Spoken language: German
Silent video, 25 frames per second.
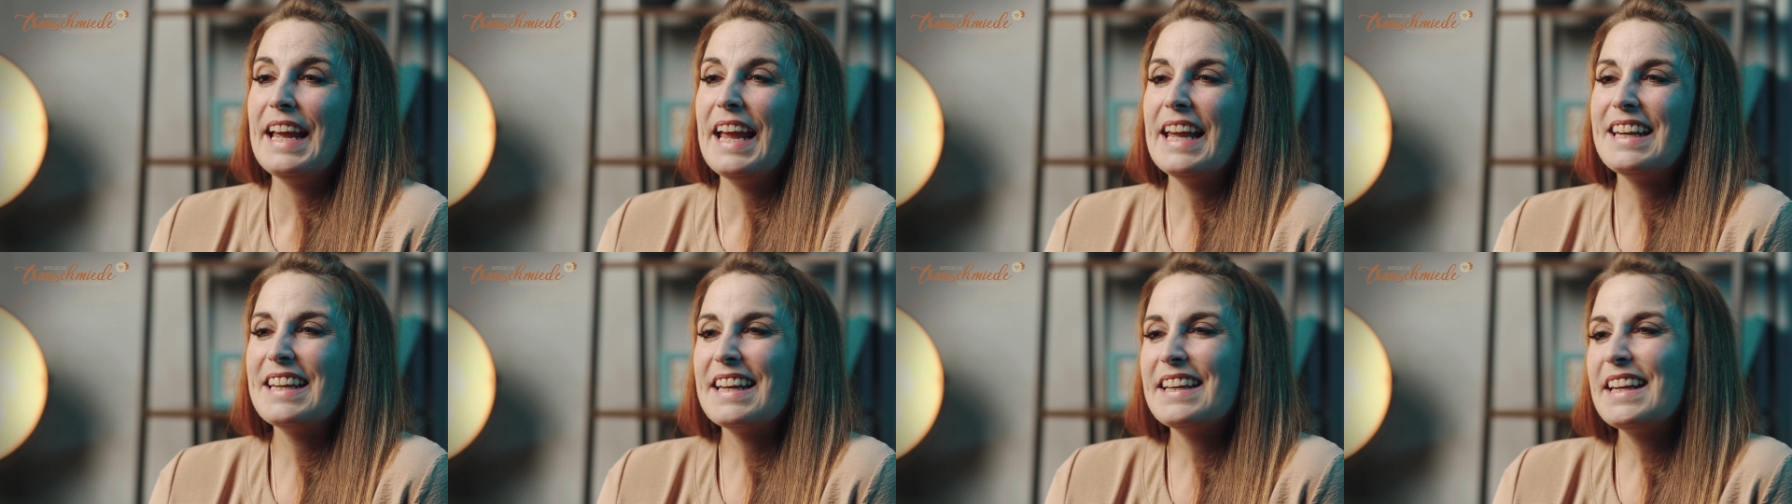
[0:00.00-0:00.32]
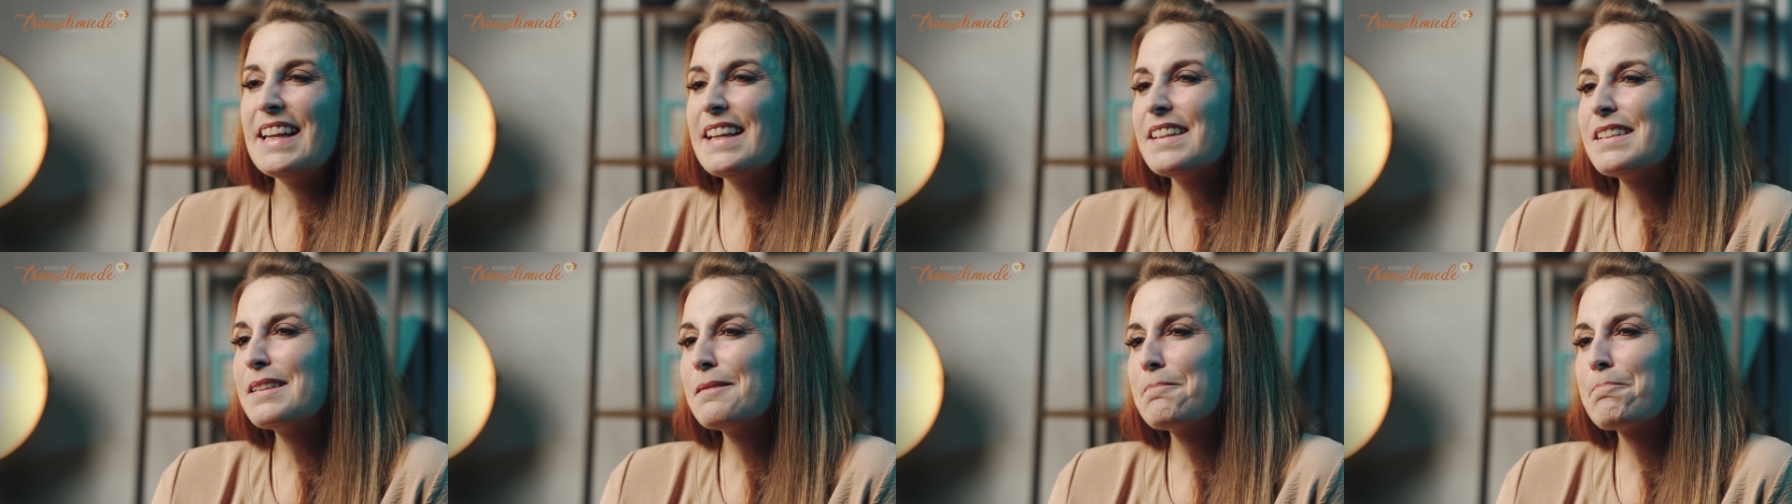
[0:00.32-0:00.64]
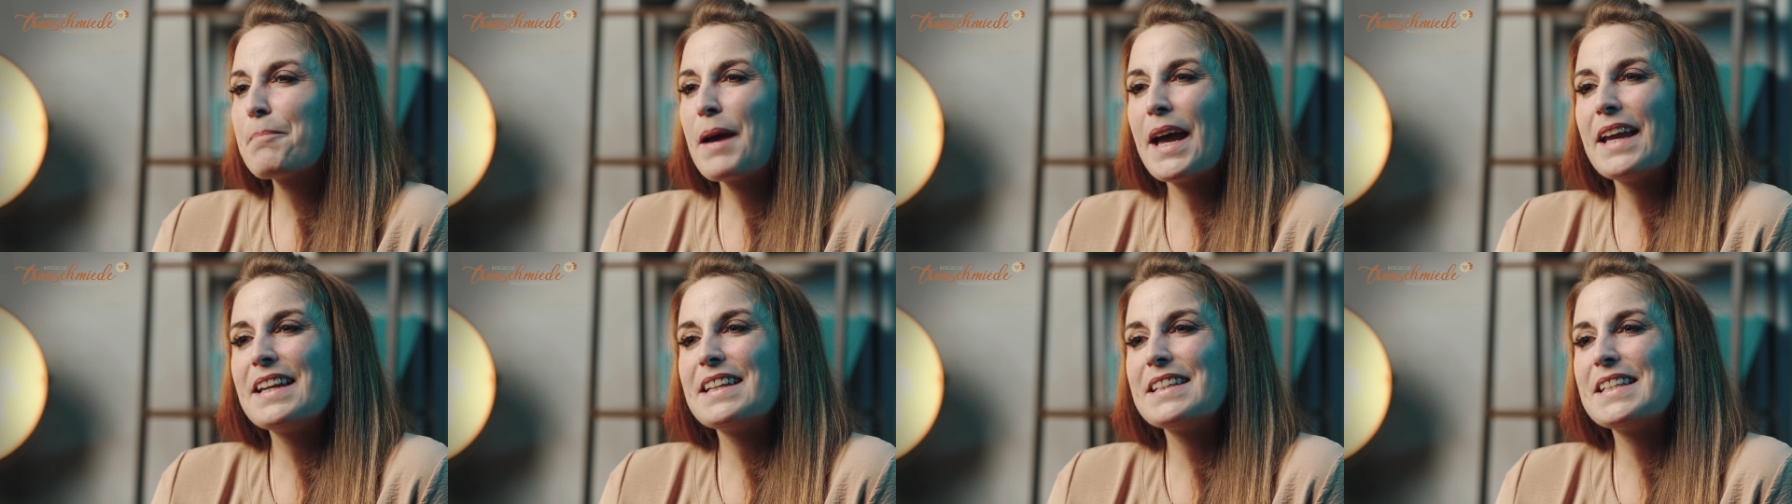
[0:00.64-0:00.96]
In den
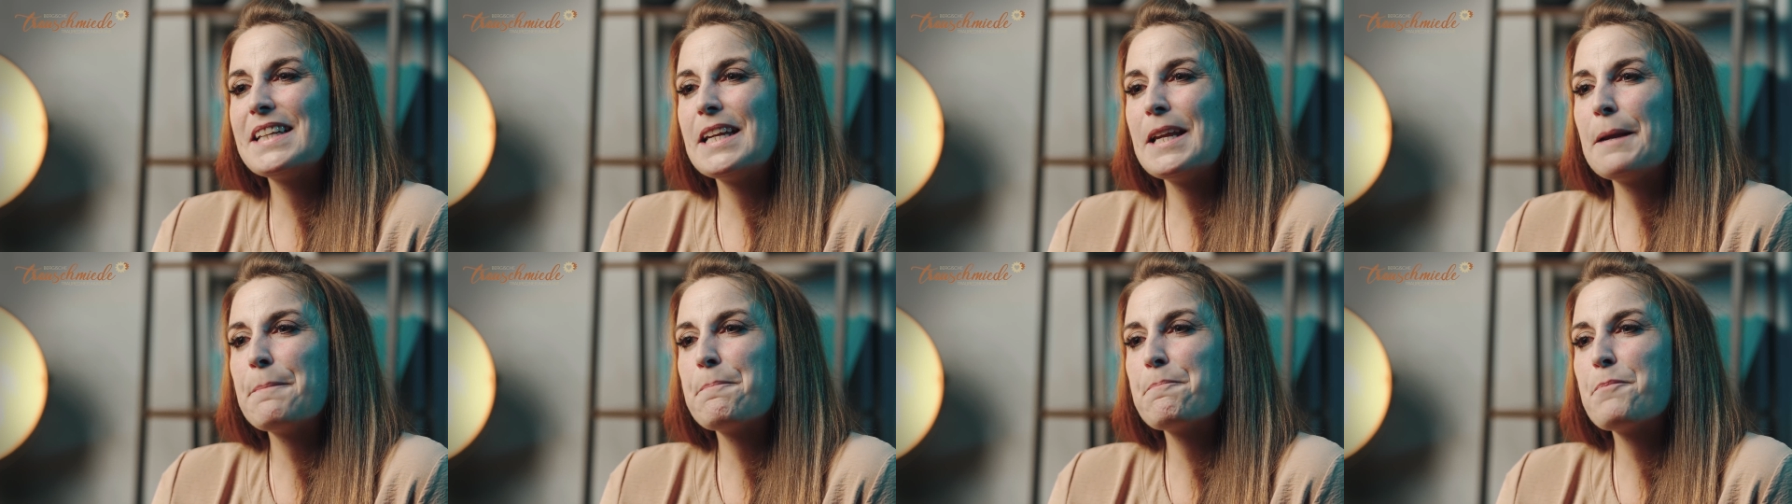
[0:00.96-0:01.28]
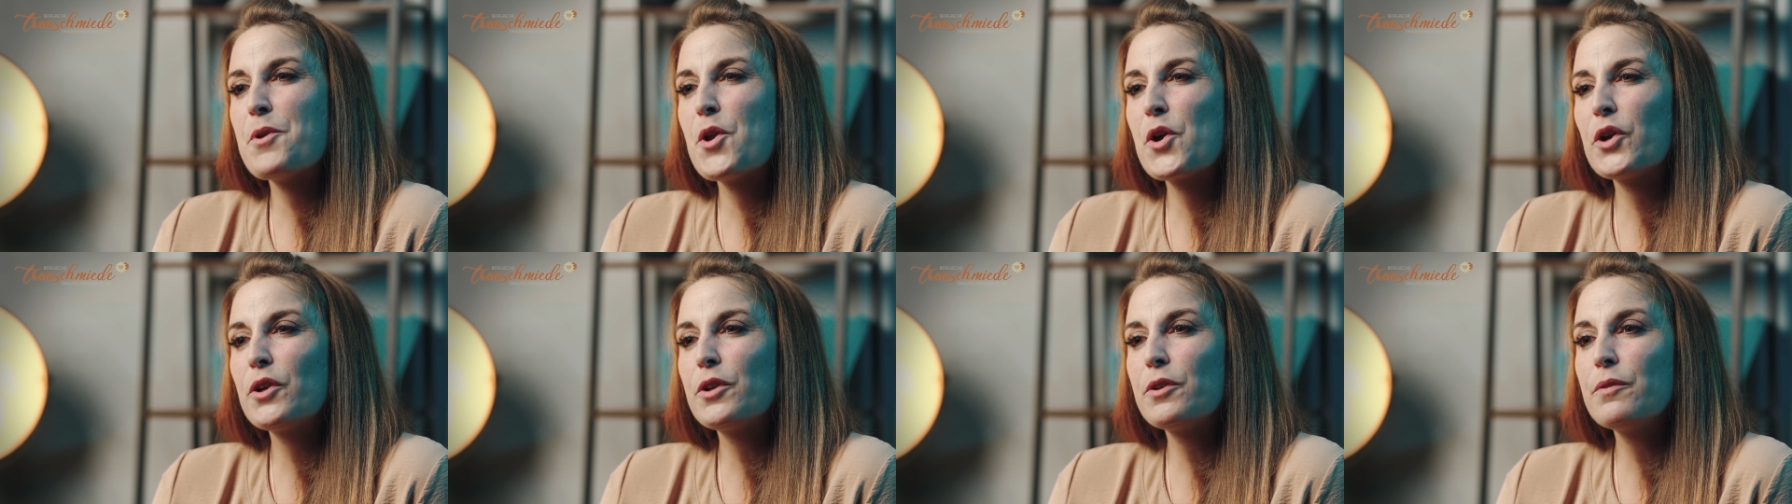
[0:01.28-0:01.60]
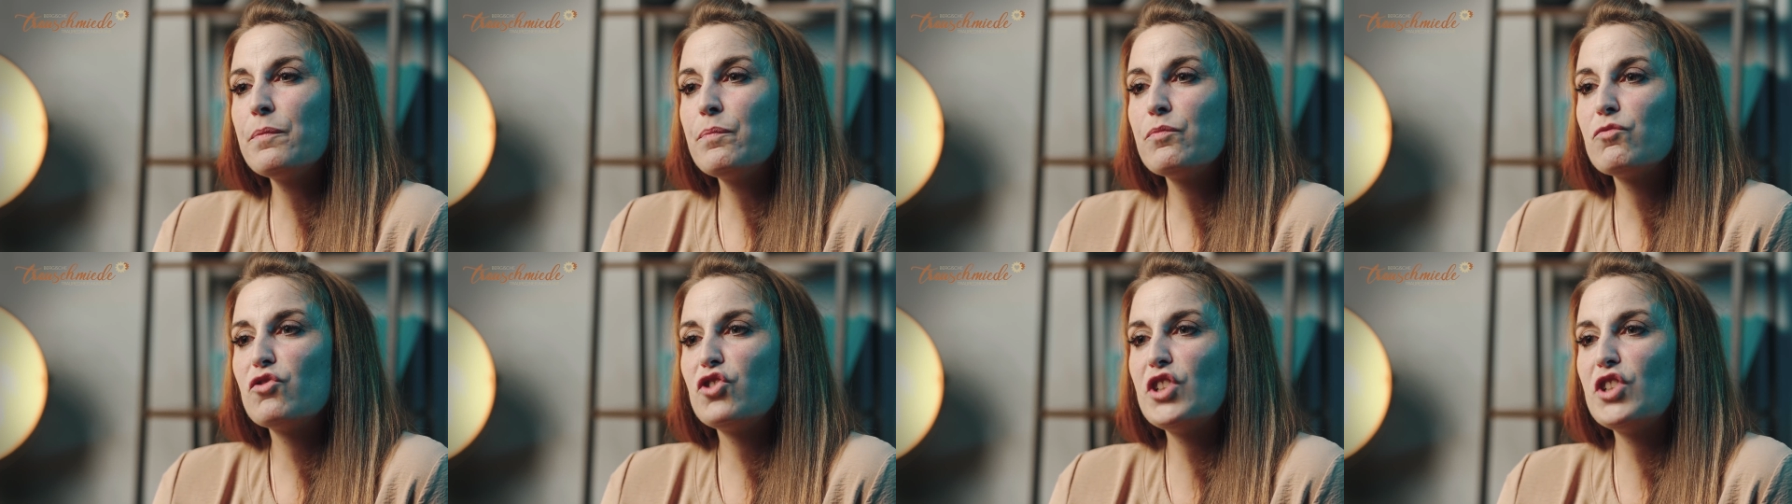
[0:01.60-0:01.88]
nächsten beiden Themenblöcken,